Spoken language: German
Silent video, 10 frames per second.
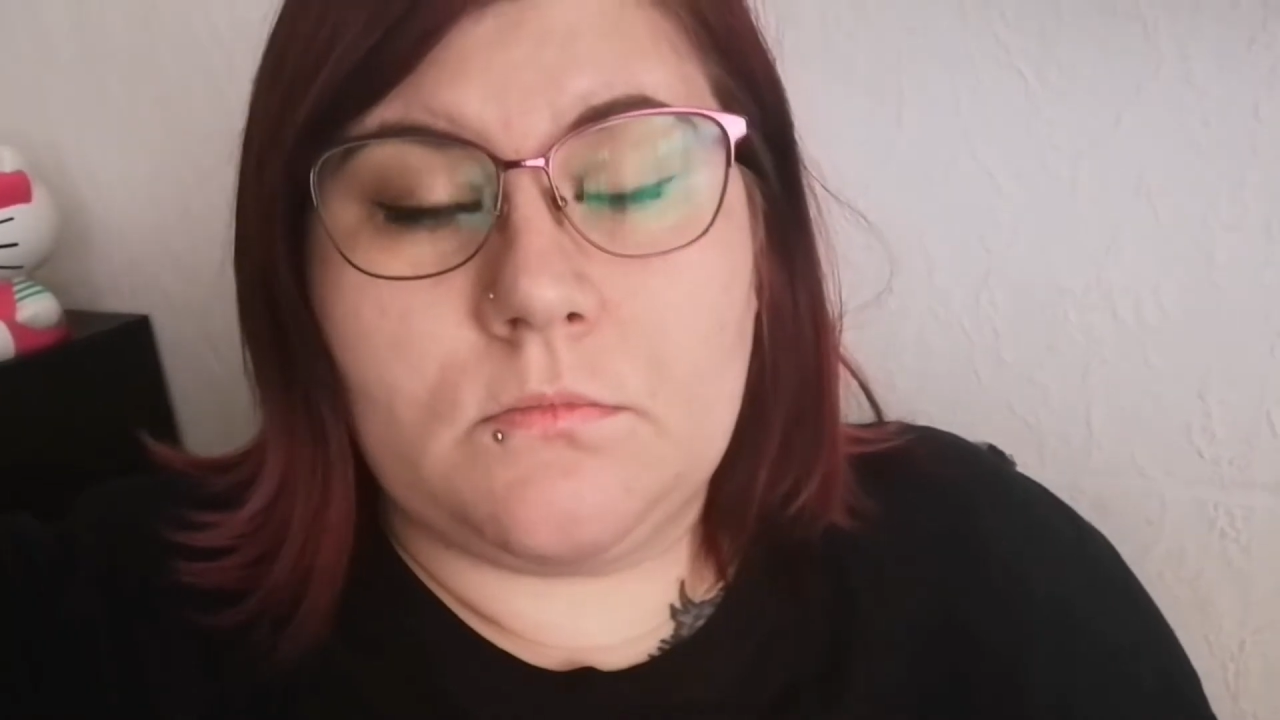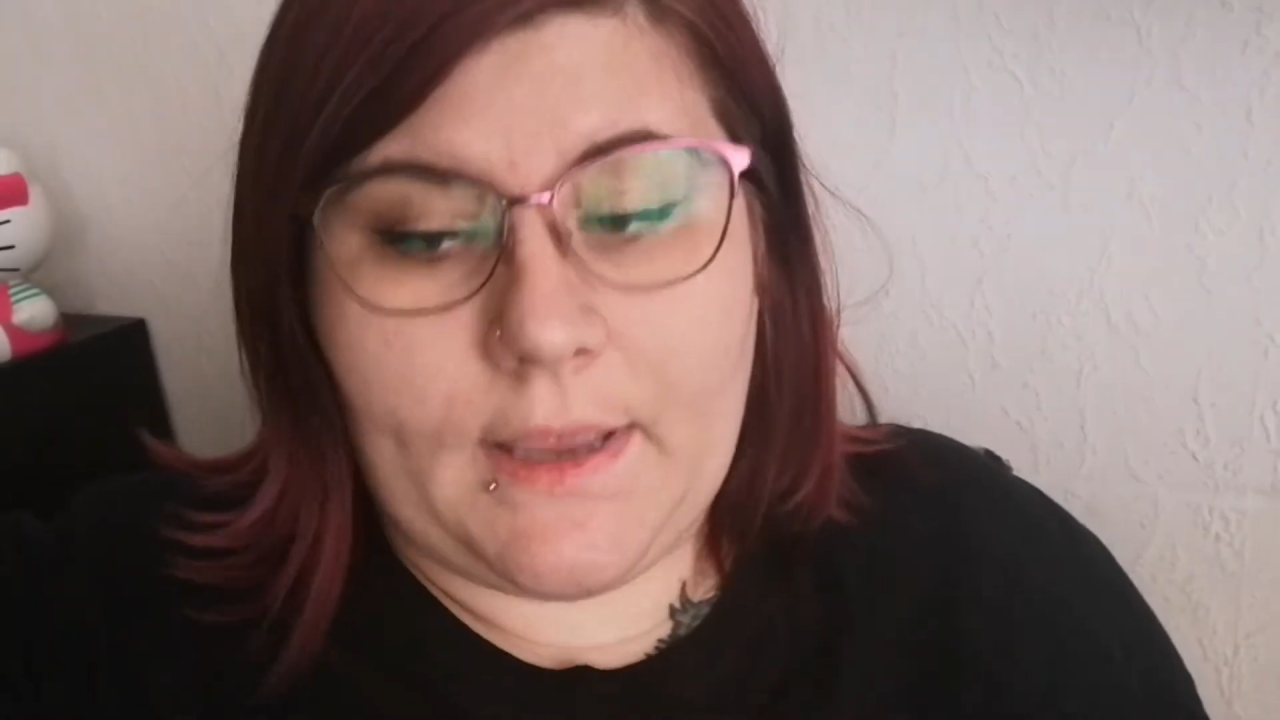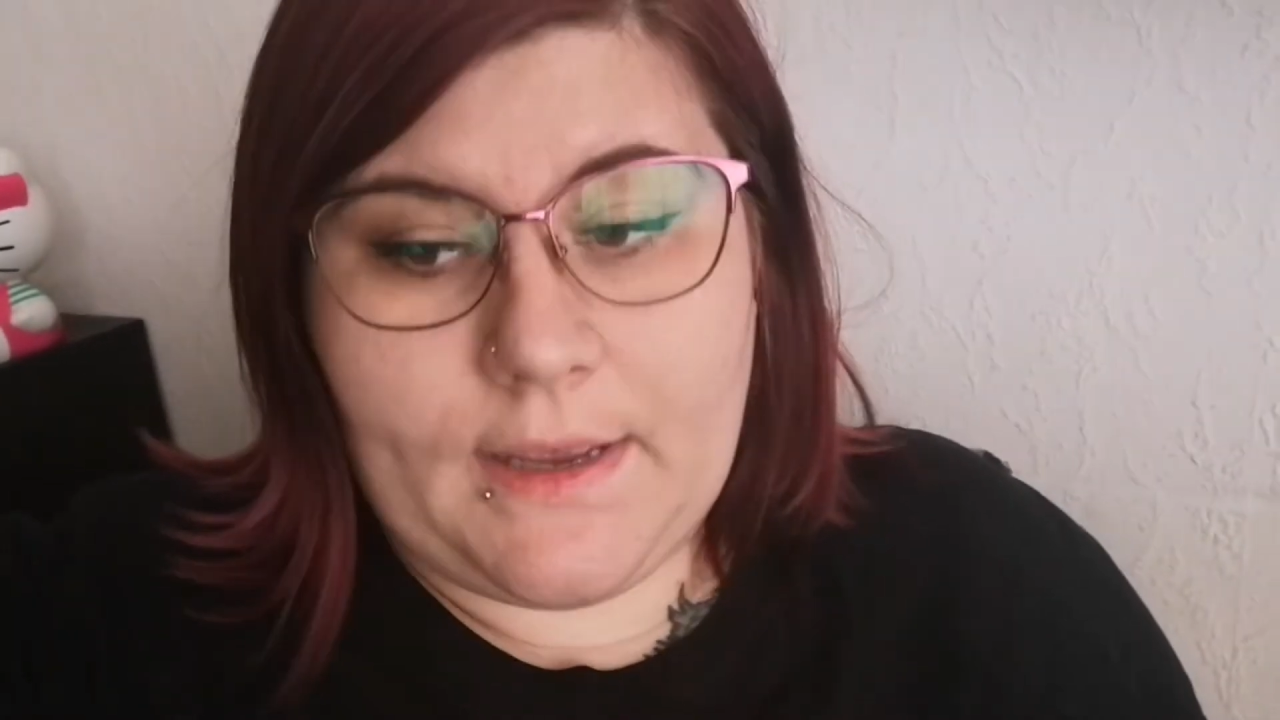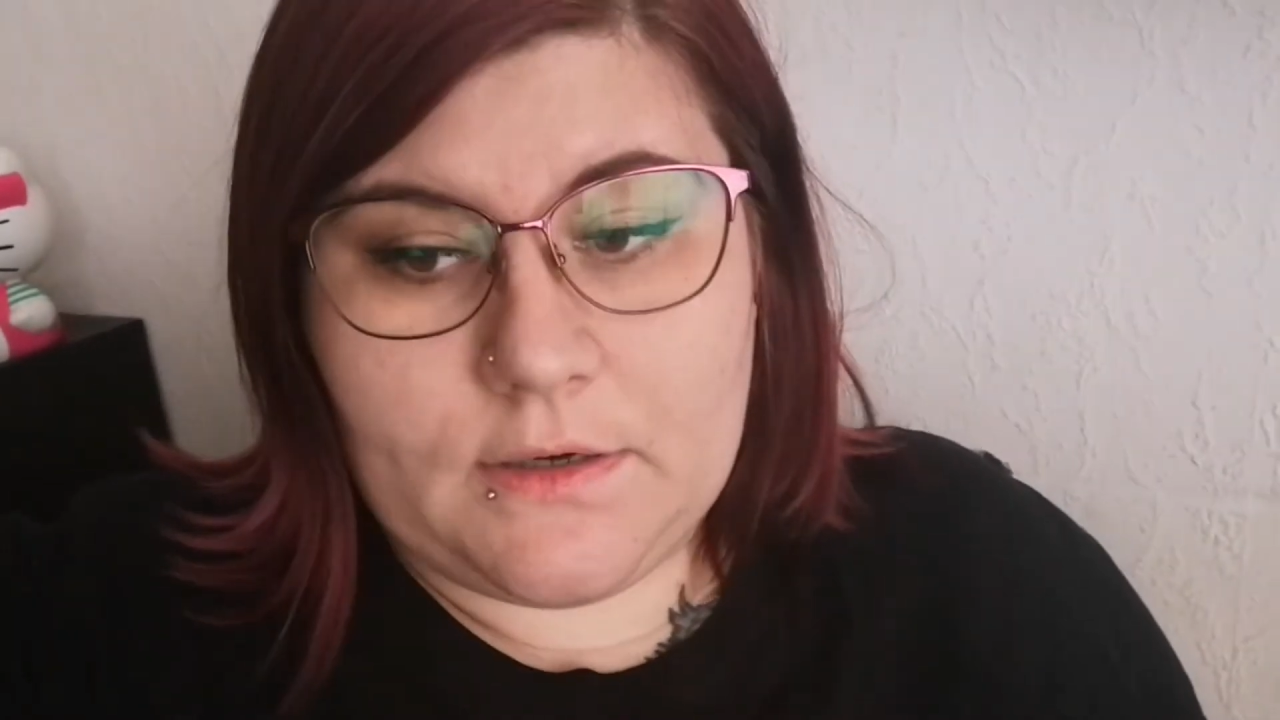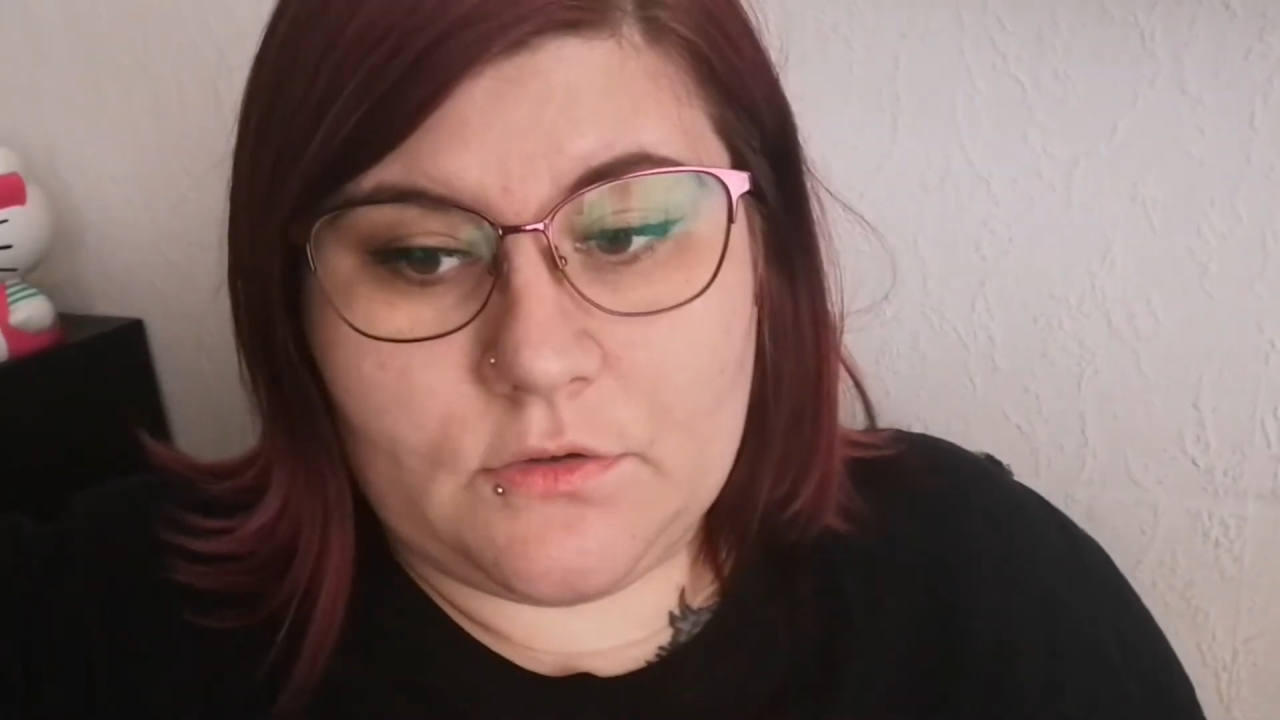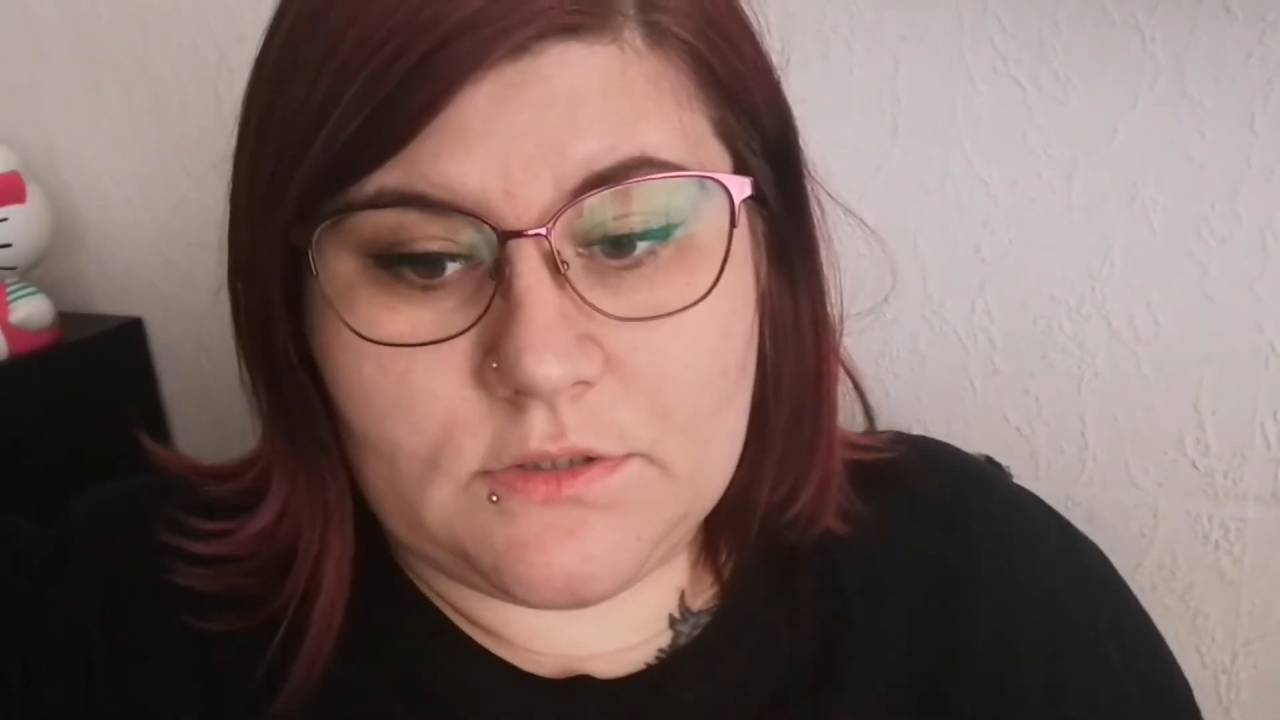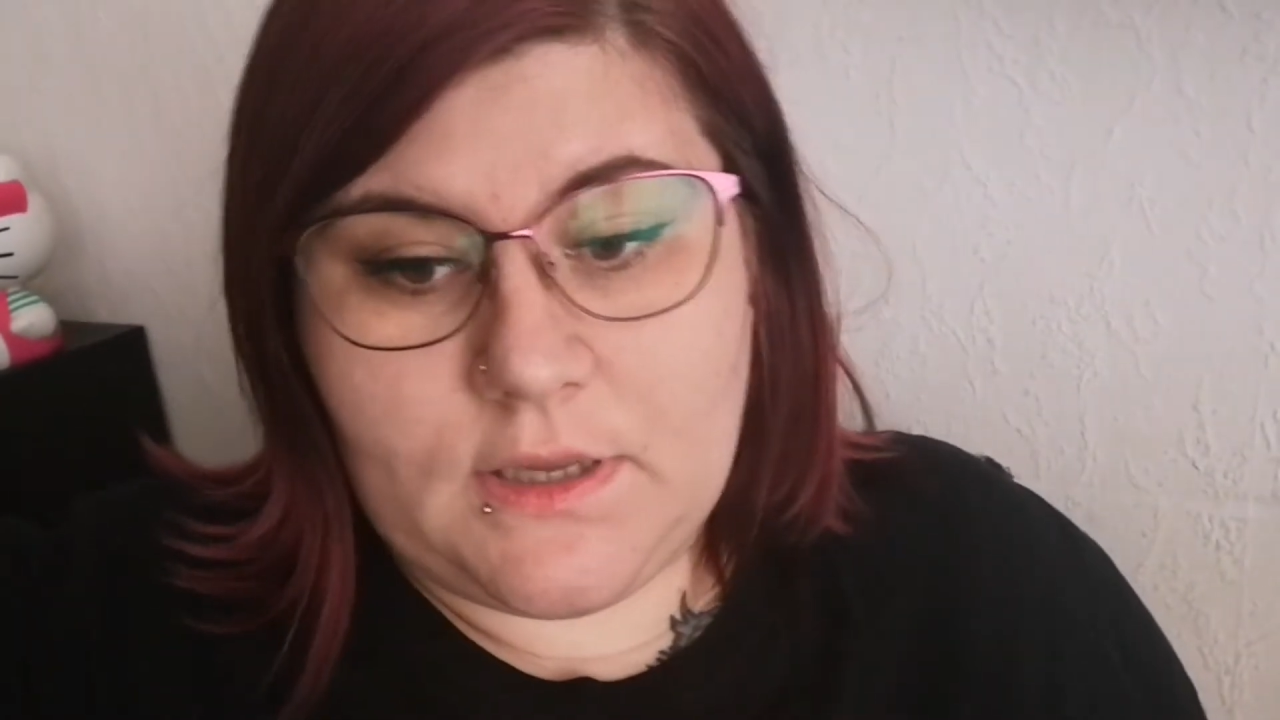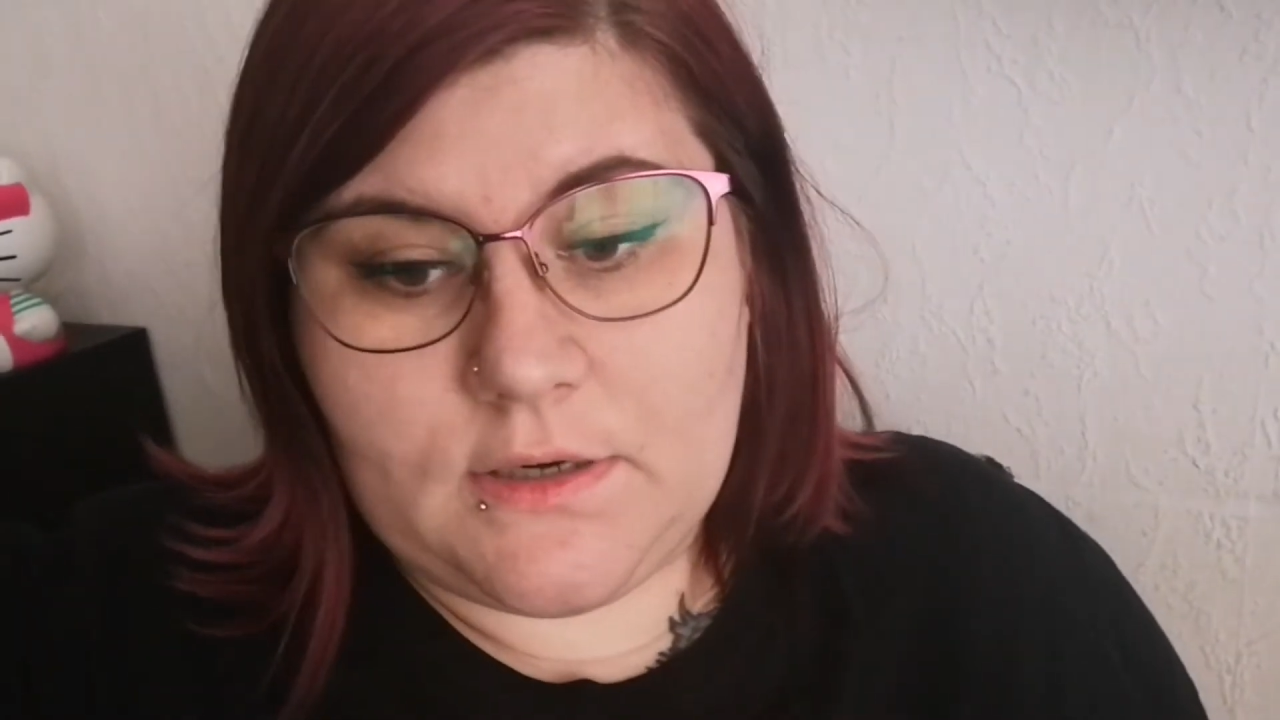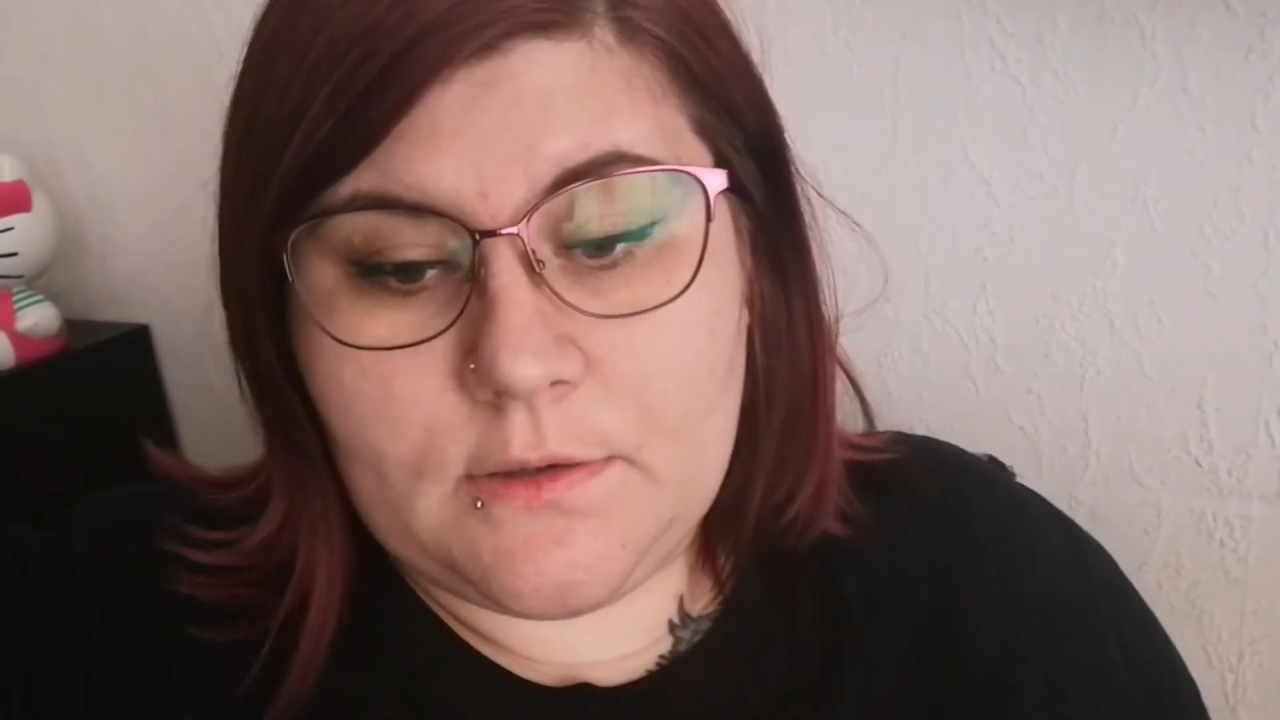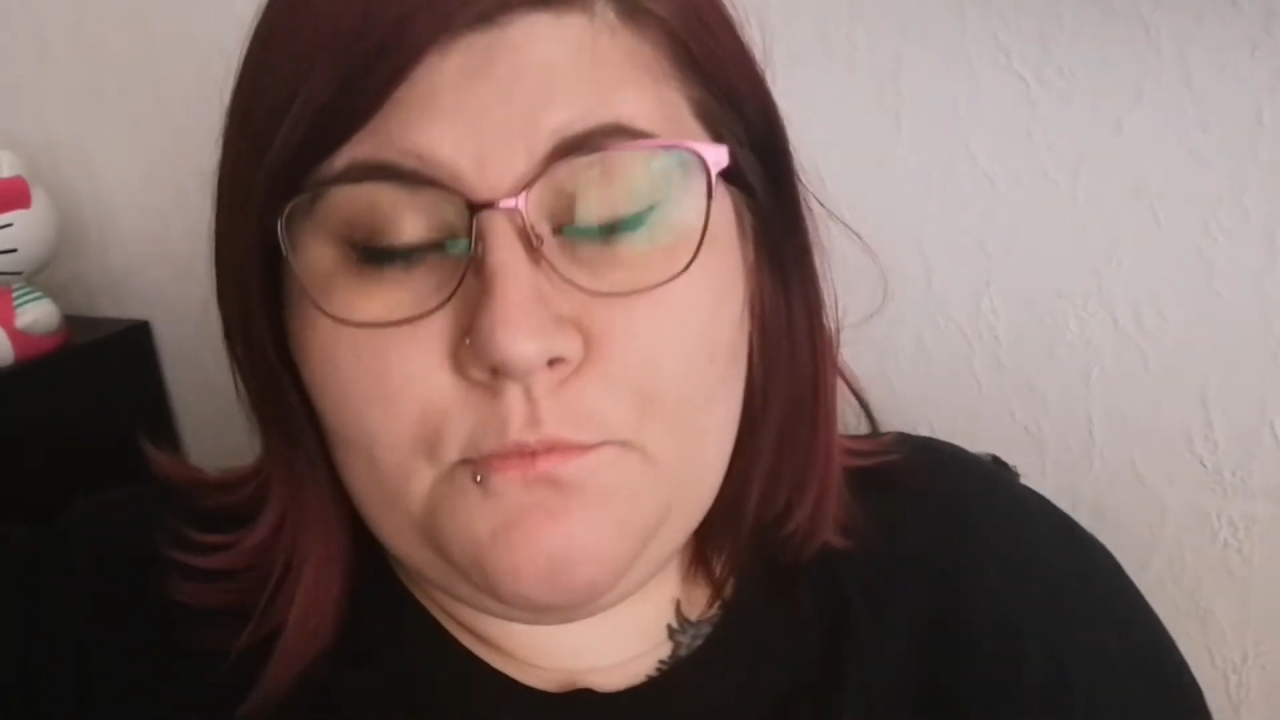er hat uns gerade